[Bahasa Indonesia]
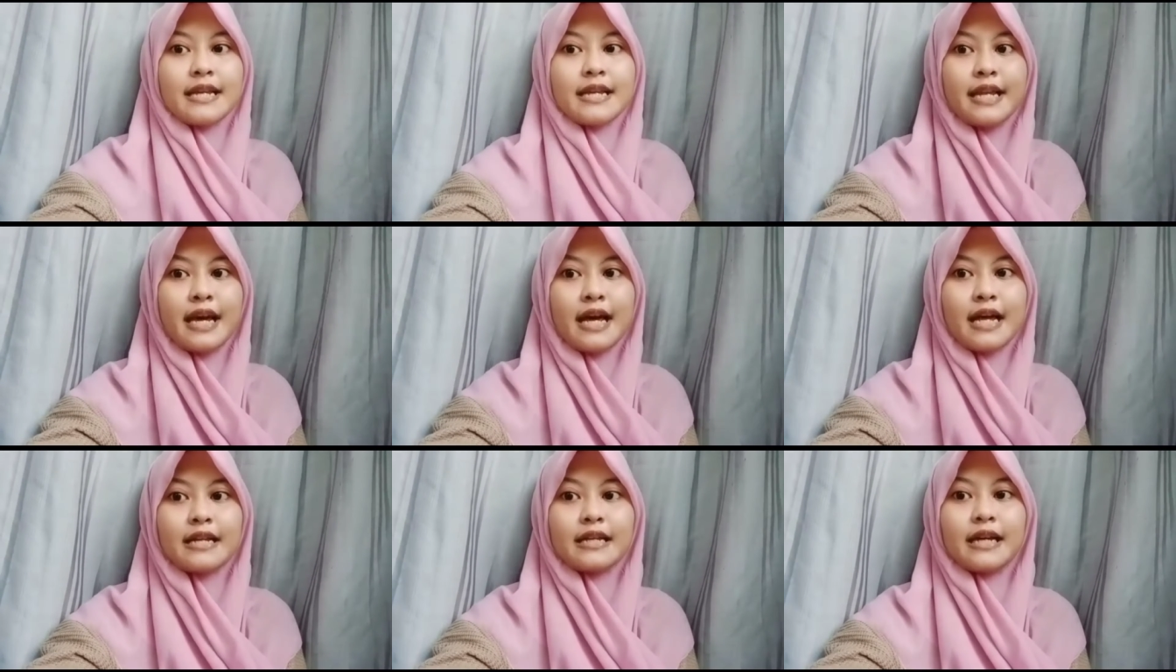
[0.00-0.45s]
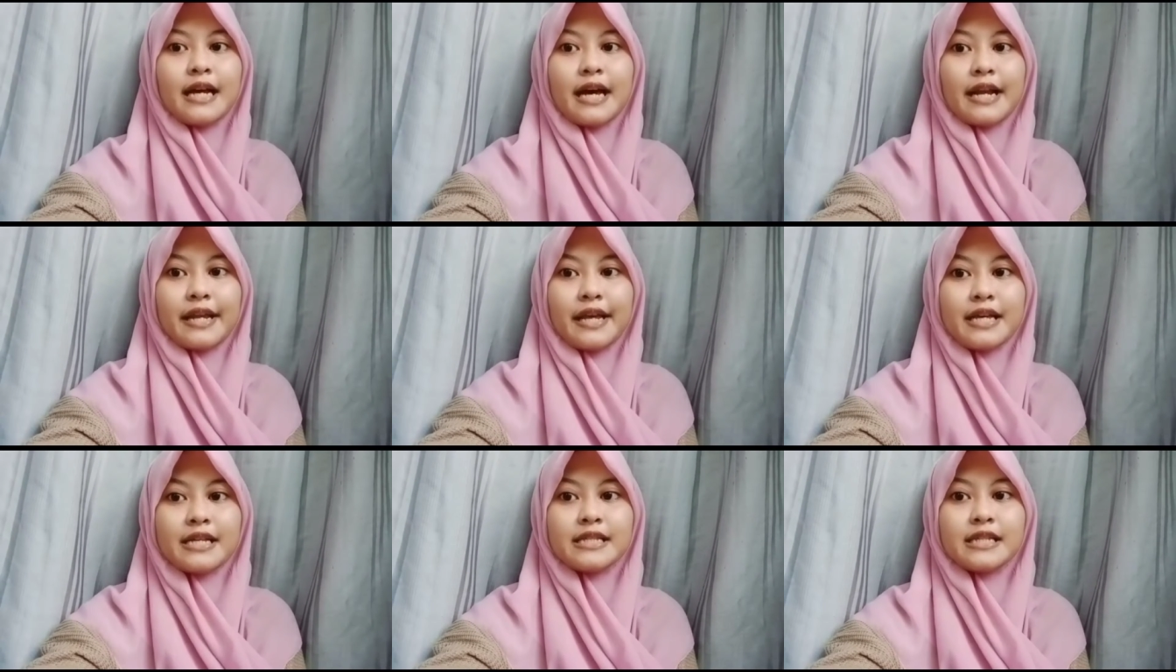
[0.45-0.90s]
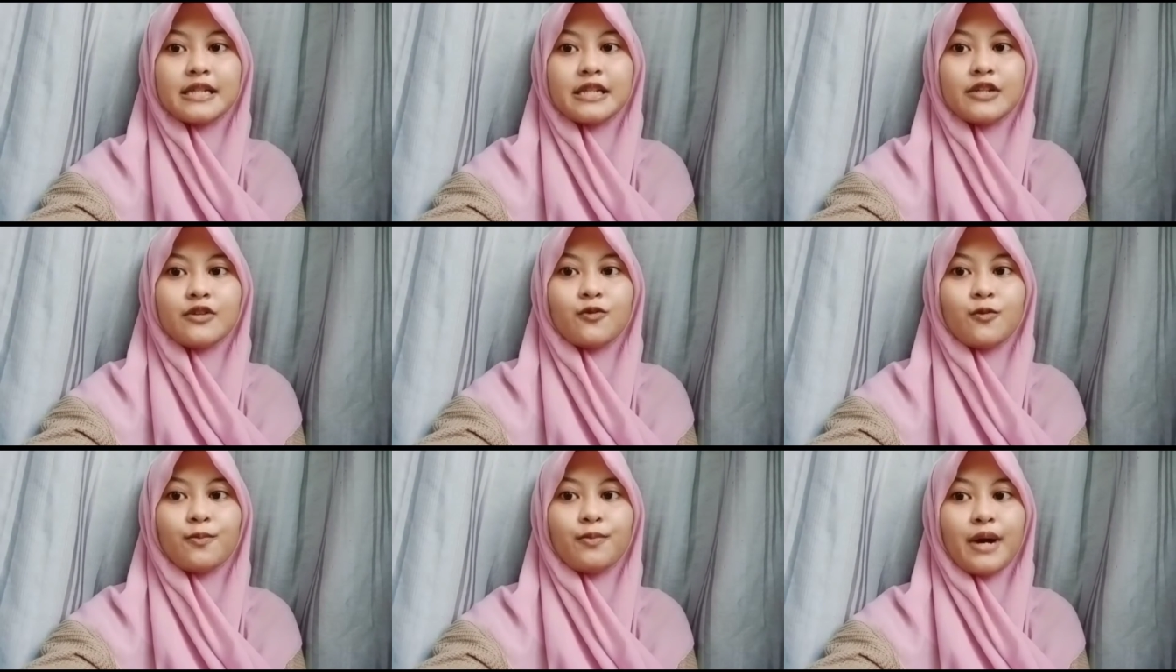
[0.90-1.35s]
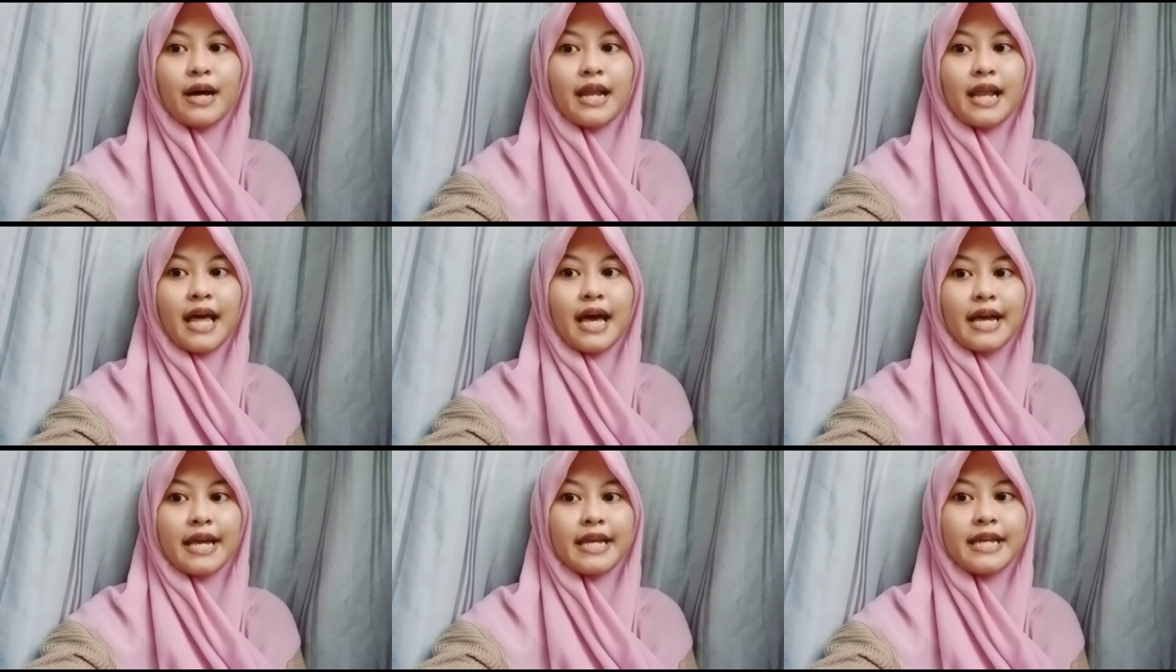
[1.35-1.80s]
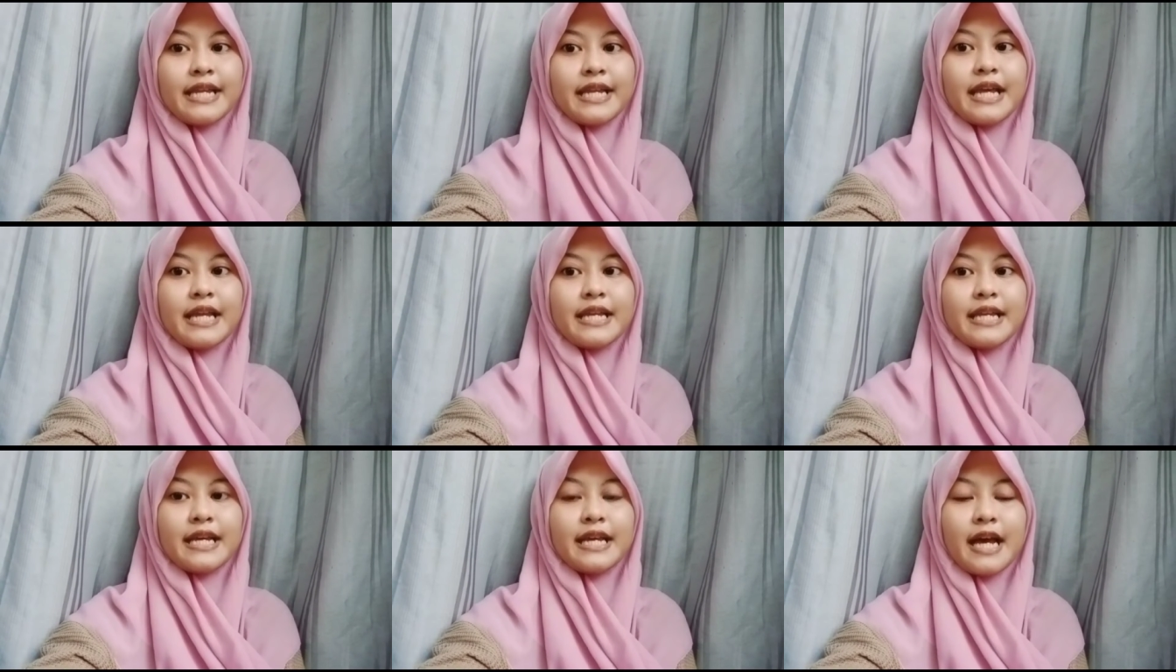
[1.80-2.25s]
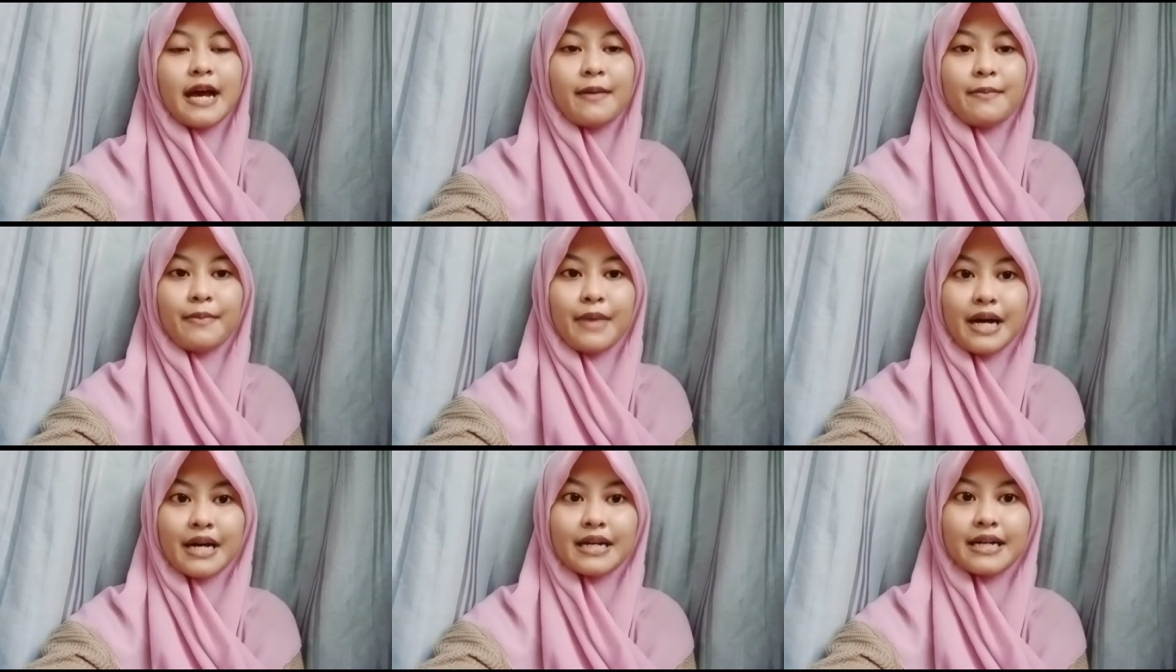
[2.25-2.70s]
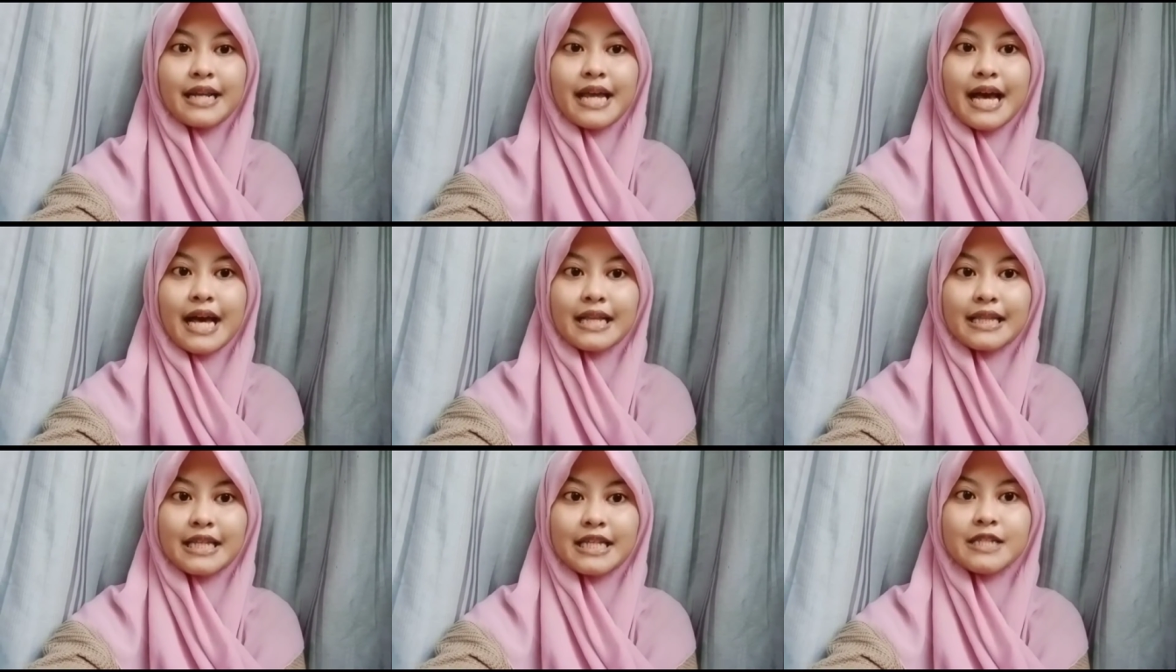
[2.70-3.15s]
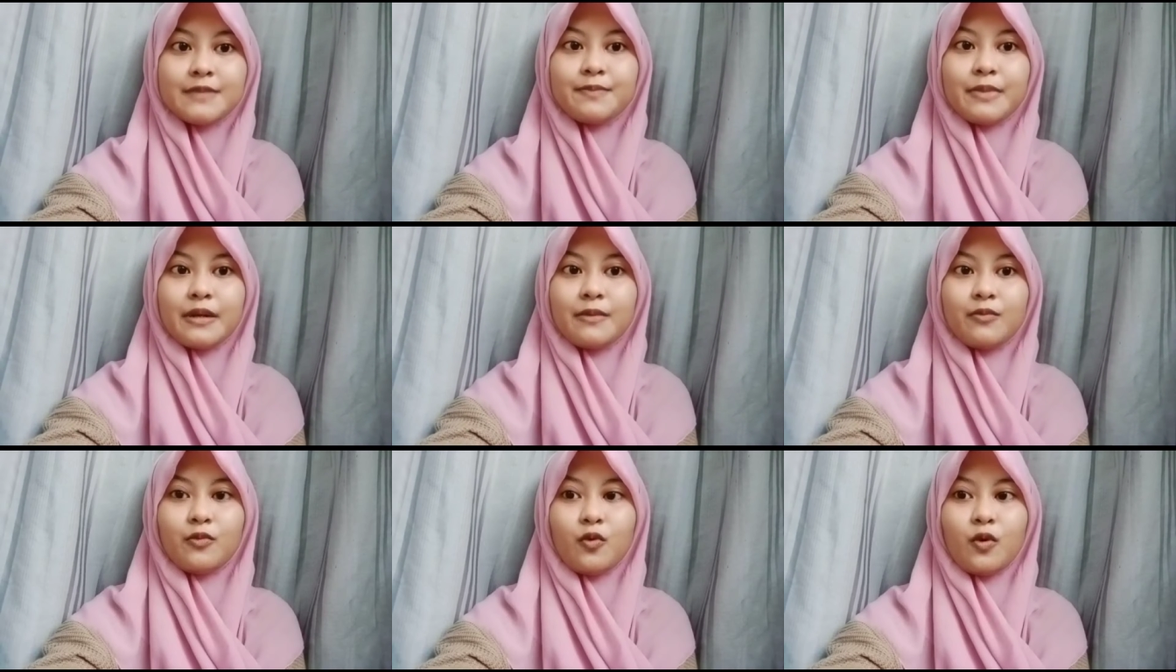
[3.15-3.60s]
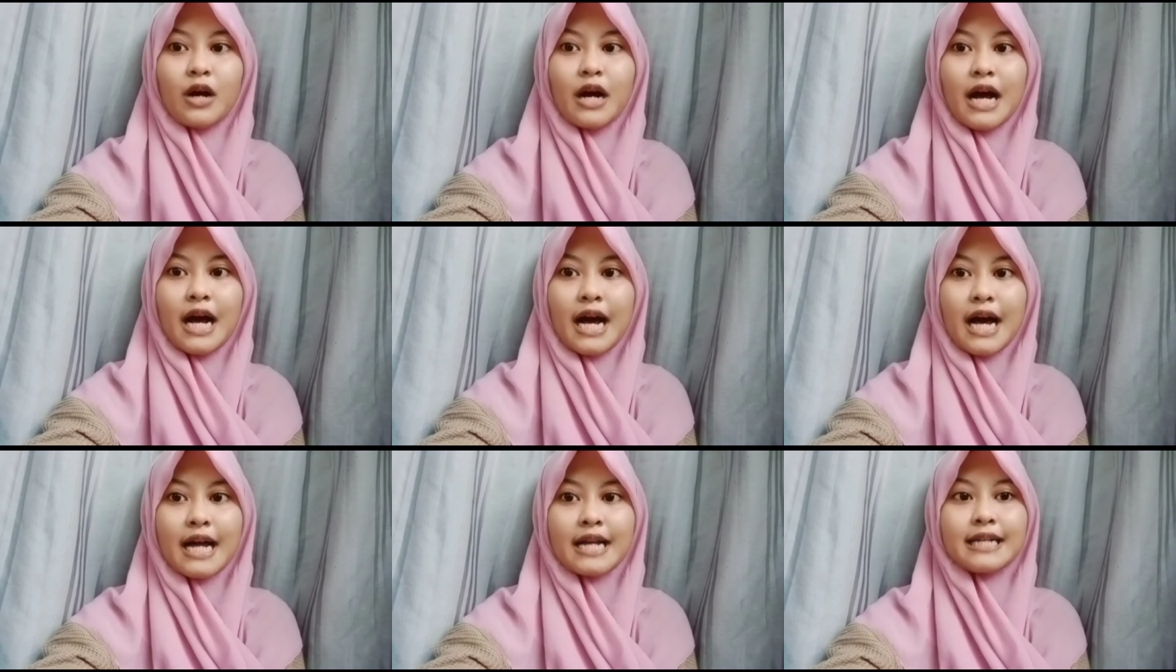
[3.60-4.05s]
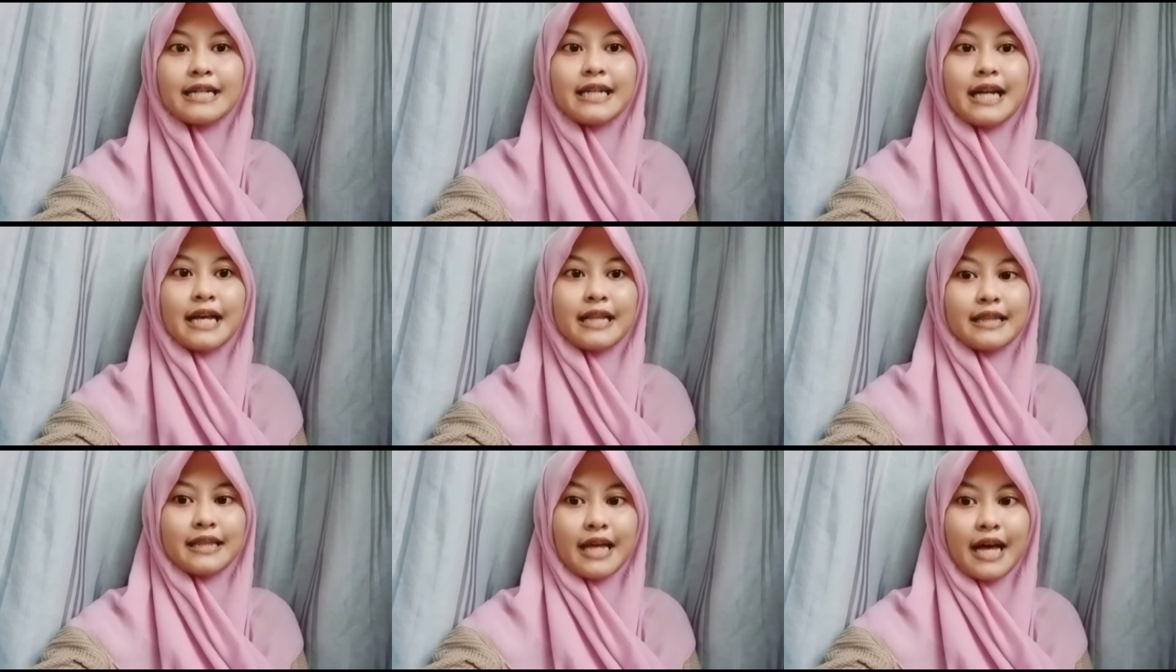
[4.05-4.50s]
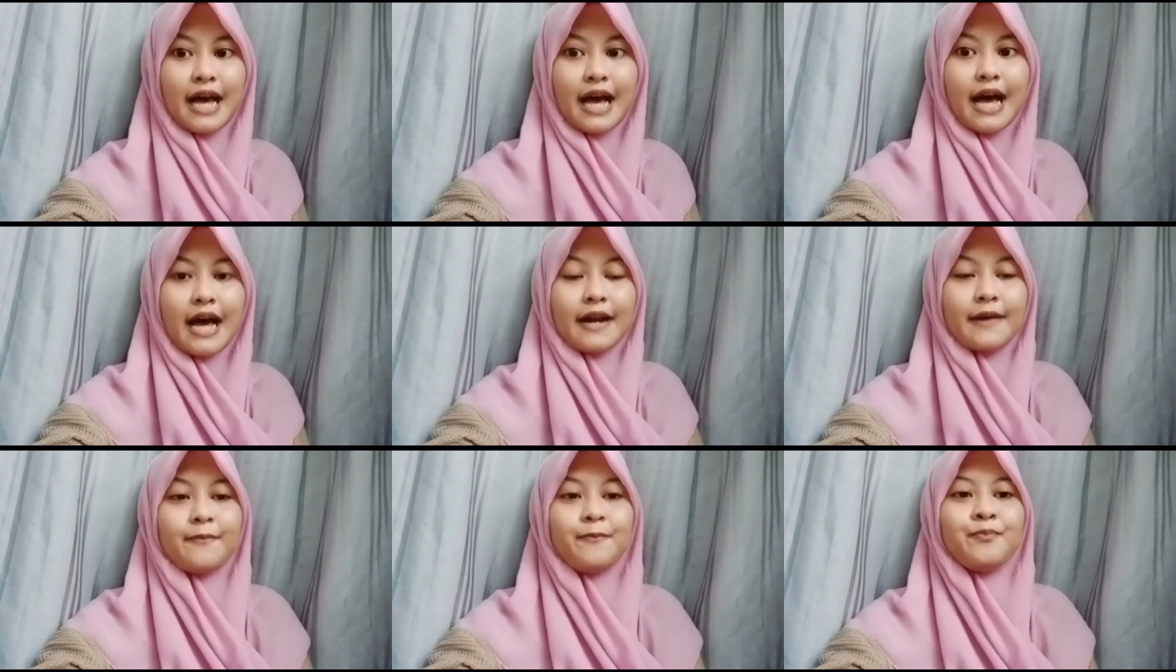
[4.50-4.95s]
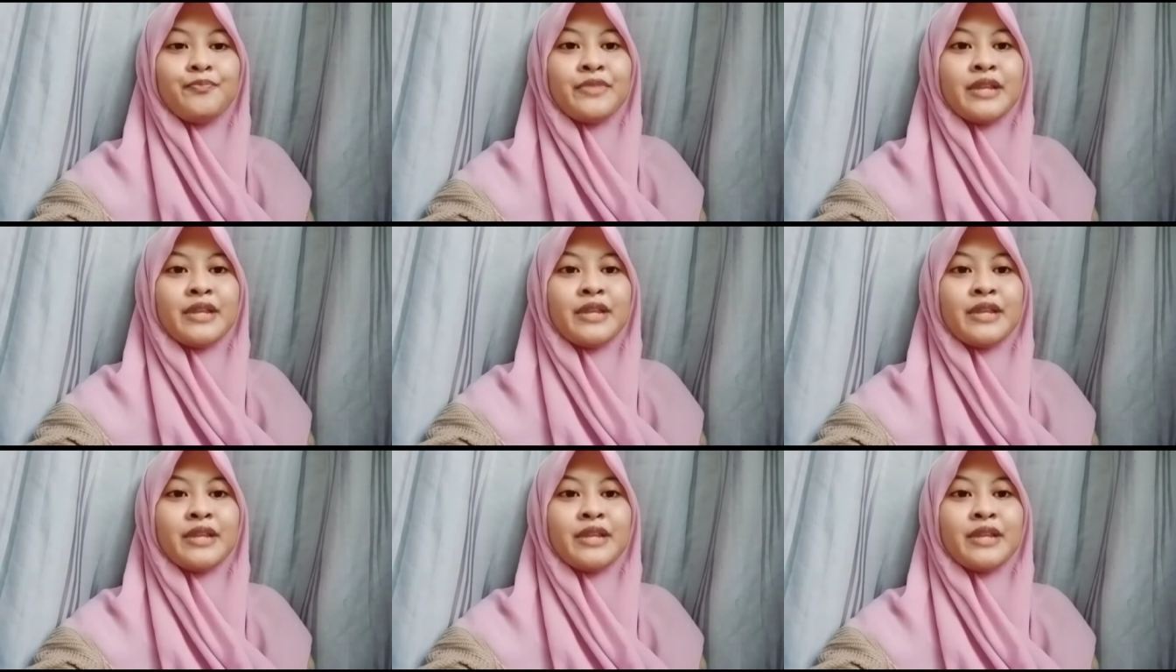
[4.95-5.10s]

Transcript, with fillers: dan karya seni rupa lain yang digambar di atas permukaan datar.